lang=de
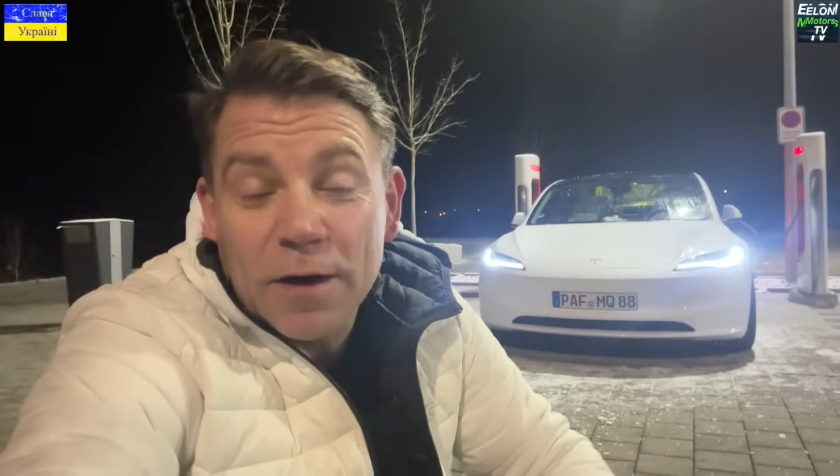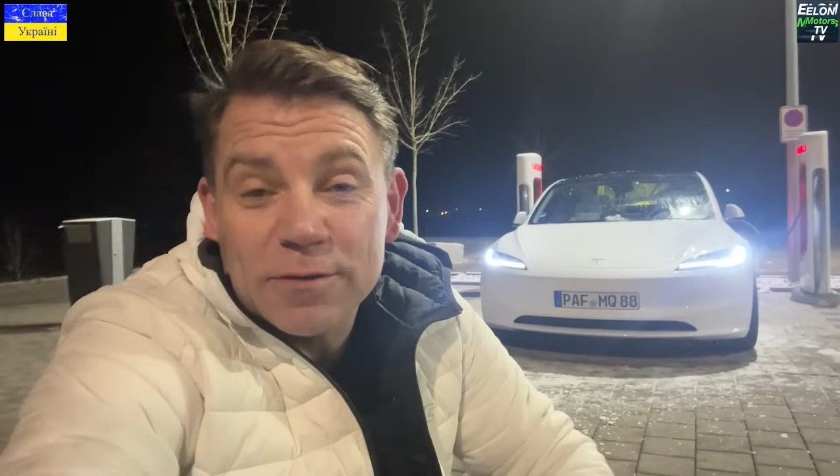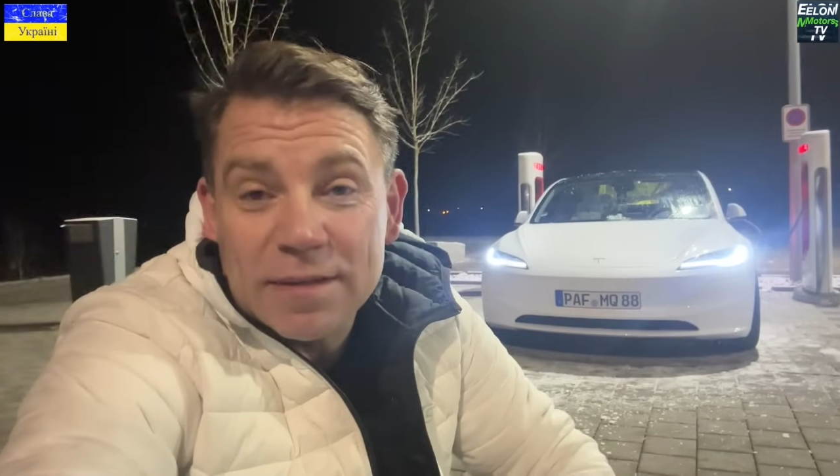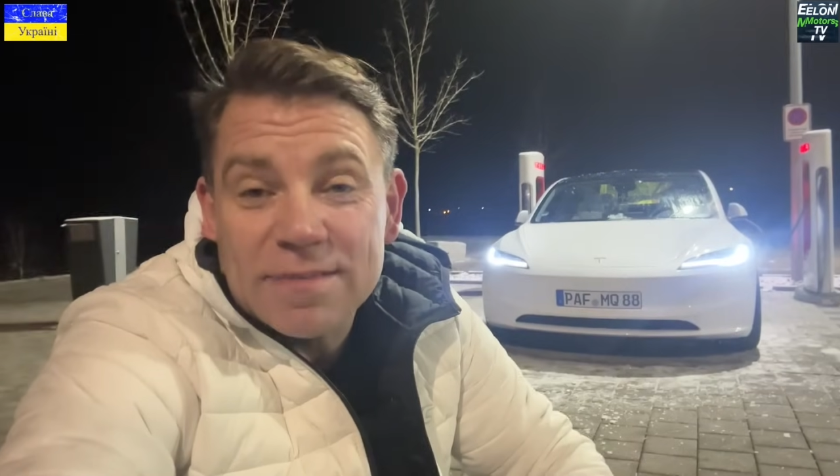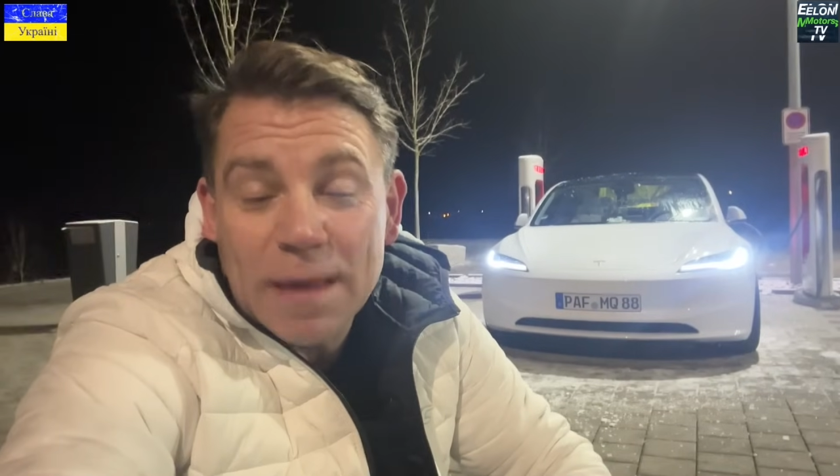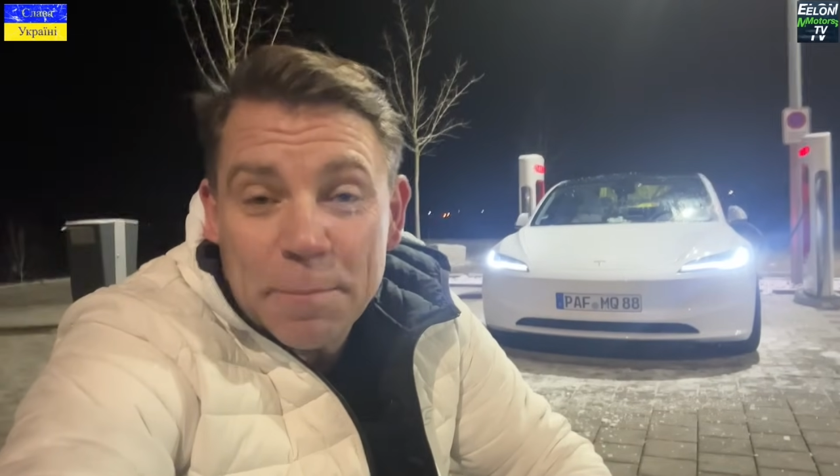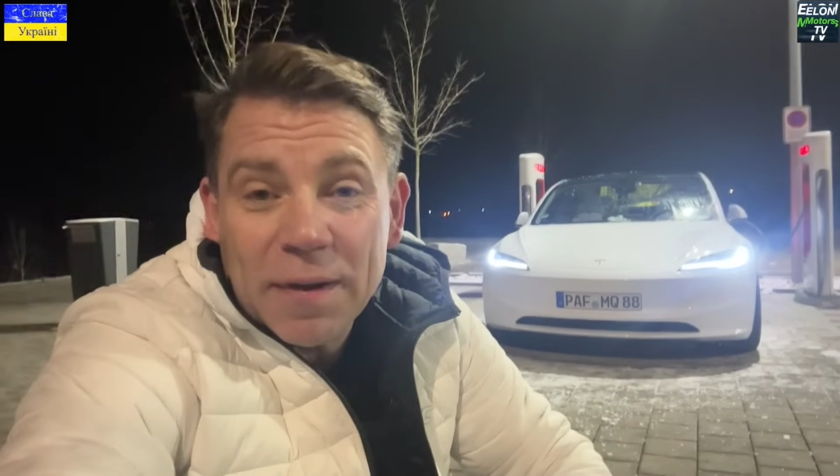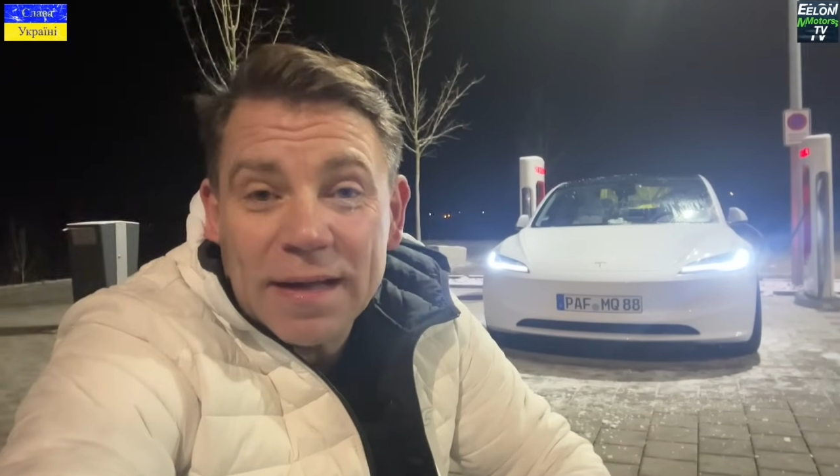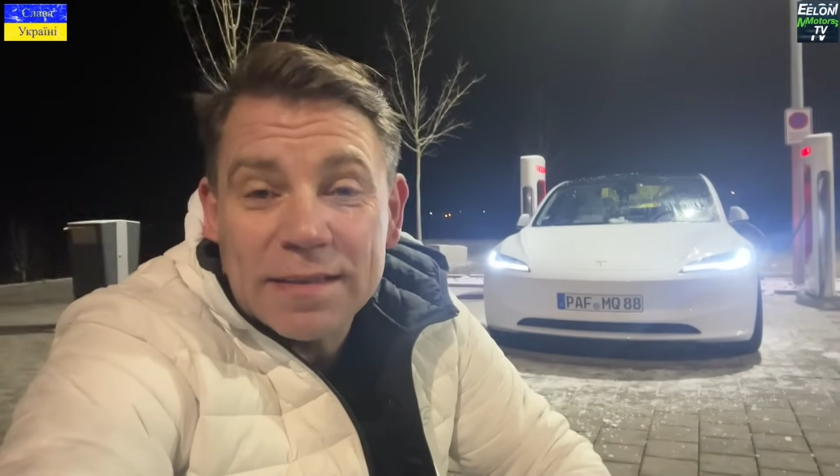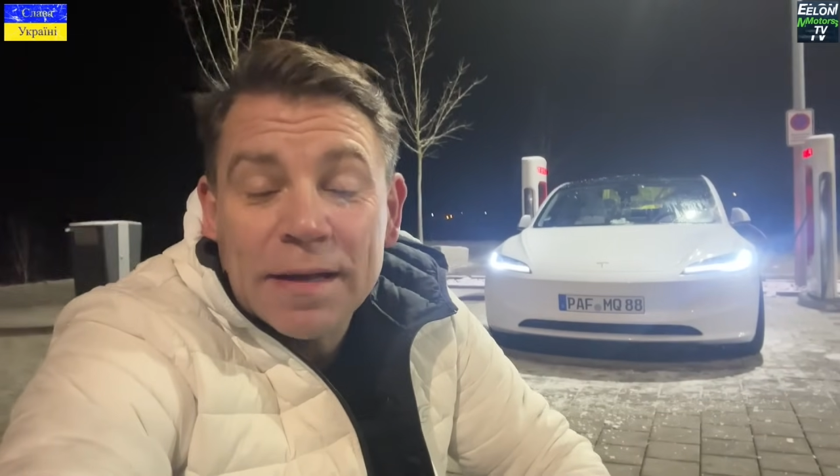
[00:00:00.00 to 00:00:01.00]
aus
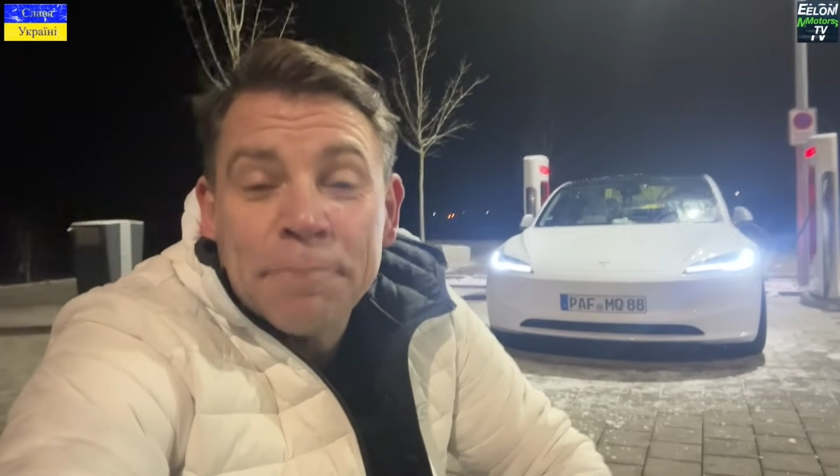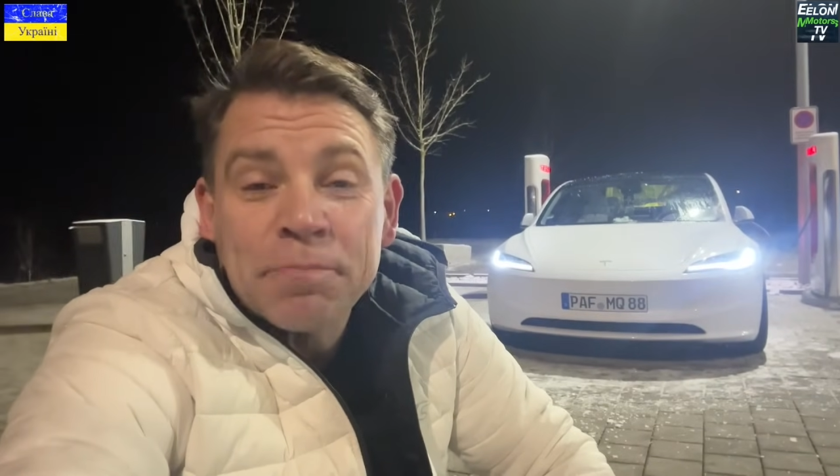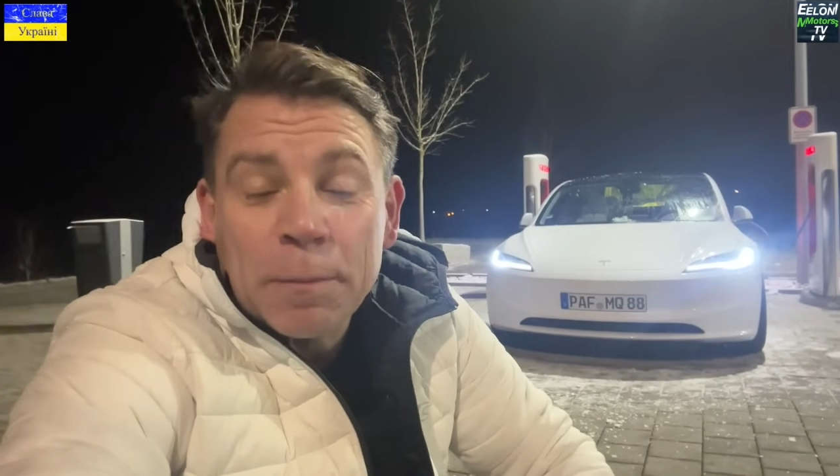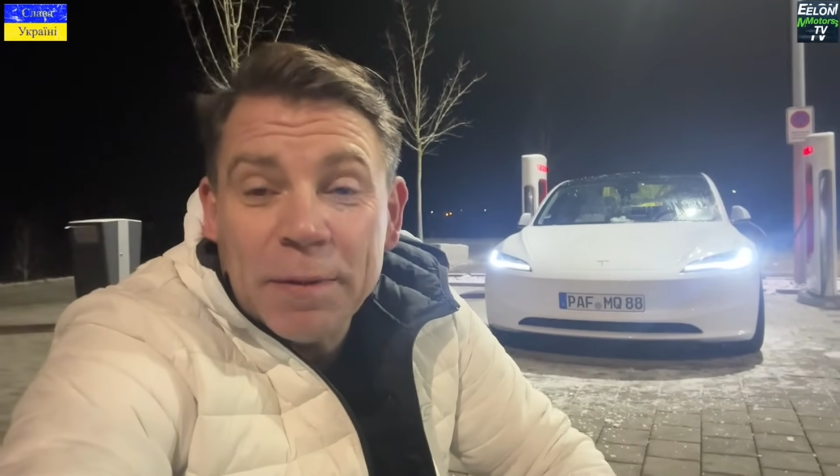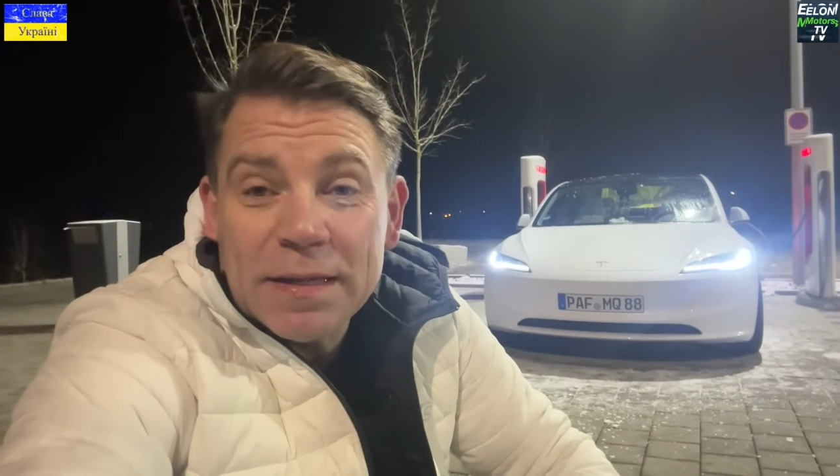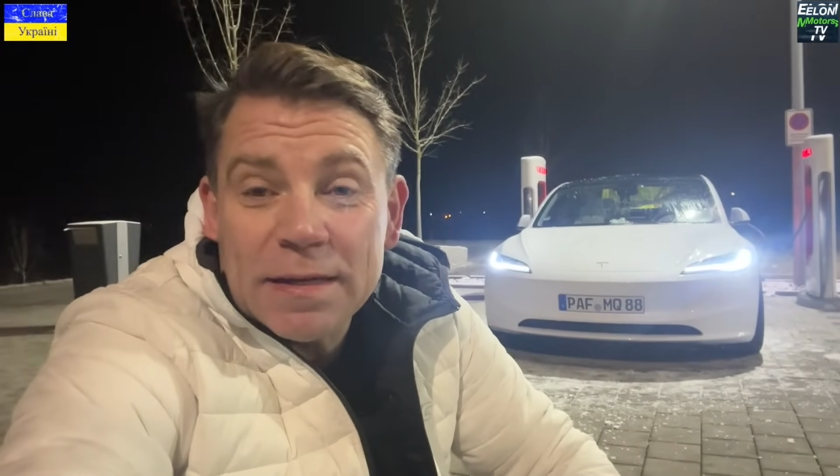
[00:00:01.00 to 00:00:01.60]
Dezember. Mitte